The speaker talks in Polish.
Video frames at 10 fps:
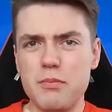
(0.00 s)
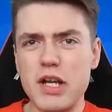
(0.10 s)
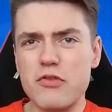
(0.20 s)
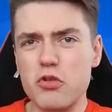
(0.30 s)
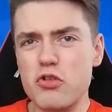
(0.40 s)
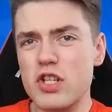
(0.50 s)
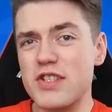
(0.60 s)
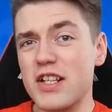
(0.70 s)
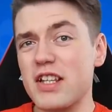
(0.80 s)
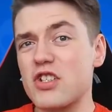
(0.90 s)
Pierwszy
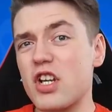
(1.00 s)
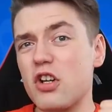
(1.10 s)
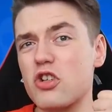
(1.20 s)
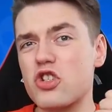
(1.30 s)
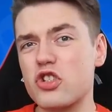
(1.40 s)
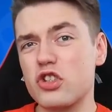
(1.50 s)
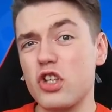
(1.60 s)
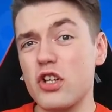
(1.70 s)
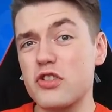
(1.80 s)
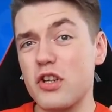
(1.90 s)
uczestnik naszego
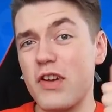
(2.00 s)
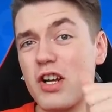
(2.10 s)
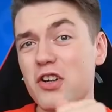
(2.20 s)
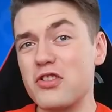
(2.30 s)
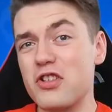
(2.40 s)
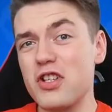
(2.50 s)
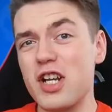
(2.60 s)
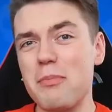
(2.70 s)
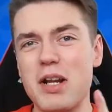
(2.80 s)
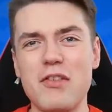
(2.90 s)
sztosowego
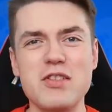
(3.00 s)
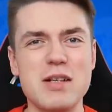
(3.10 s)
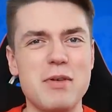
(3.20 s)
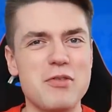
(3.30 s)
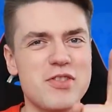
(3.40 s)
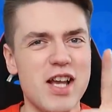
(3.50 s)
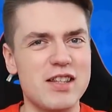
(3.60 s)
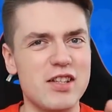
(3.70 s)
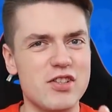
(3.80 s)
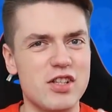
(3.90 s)
odcinka prawie zapał
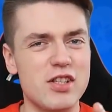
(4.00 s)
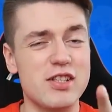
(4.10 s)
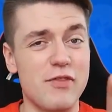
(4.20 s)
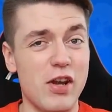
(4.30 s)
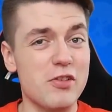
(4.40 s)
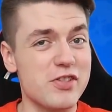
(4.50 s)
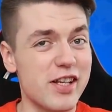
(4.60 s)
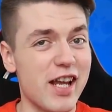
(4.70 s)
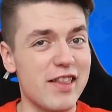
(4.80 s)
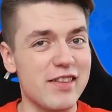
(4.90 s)
zadyszki, trafiając
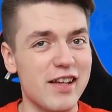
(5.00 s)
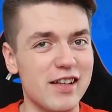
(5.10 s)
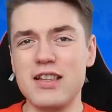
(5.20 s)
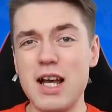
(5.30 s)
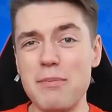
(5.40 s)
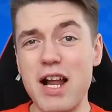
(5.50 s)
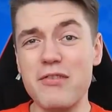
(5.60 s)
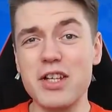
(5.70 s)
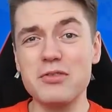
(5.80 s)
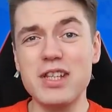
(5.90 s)
legendę.
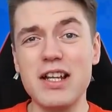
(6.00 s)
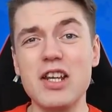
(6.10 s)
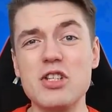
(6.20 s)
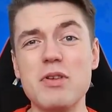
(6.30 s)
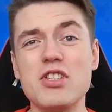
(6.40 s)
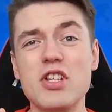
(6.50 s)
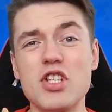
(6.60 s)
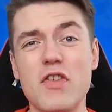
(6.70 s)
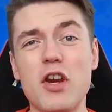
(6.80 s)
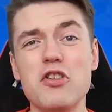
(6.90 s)
Naprawdę takich śmiesznych
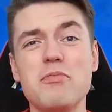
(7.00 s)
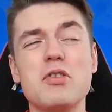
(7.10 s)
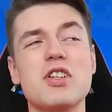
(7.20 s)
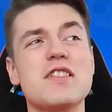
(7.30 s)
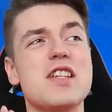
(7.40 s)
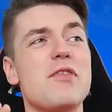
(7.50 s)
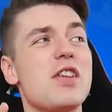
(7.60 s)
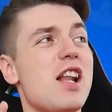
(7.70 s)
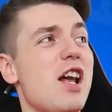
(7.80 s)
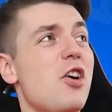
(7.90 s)
dźwięków podczas
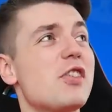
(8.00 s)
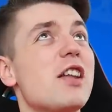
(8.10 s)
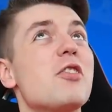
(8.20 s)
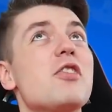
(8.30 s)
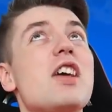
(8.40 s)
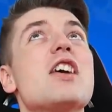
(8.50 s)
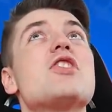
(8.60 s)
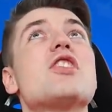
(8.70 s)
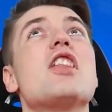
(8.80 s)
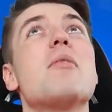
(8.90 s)
trafienia Leona no
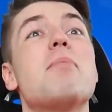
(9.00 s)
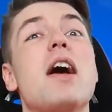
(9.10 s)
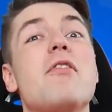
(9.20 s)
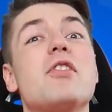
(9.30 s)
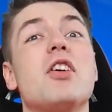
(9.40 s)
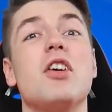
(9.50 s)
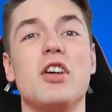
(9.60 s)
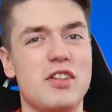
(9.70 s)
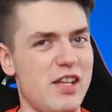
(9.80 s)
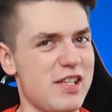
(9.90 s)
jeszcze na pewno
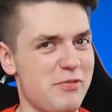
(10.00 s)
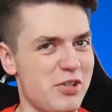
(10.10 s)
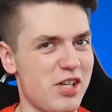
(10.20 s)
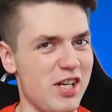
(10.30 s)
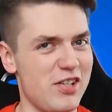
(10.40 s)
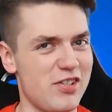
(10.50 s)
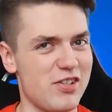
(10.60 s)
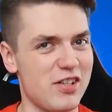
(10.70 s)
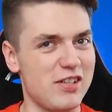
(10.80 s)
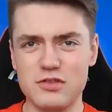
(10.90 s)
nie
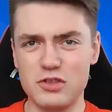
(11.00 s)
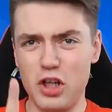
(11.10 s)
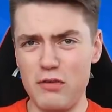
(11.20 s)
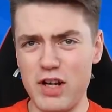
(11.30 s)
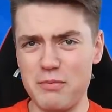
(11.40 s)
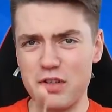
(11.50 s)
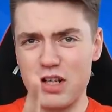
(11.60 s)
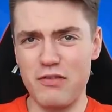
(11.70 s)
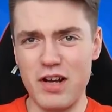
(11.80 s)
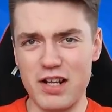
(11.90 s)
słyszeliście. To wam
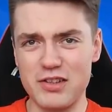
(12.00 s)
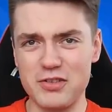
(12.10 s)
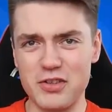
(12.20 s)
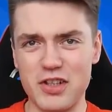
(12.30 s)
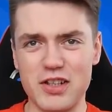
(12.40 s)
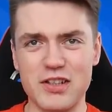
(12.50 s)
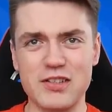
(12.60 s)
gwarantuję.